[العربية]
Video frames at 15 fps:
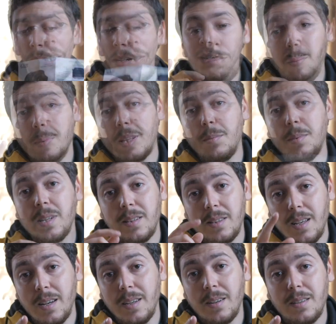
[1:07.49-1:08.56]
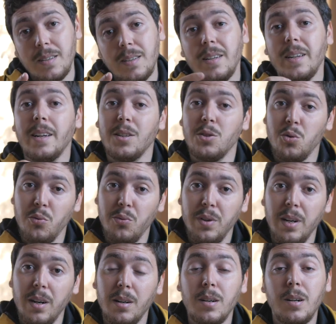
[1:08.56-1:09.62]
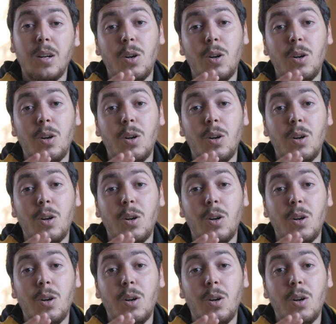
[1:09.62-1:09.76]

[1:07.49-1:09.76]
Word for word: تسمى ماذا بك نتايا اللي راك تشوف فيا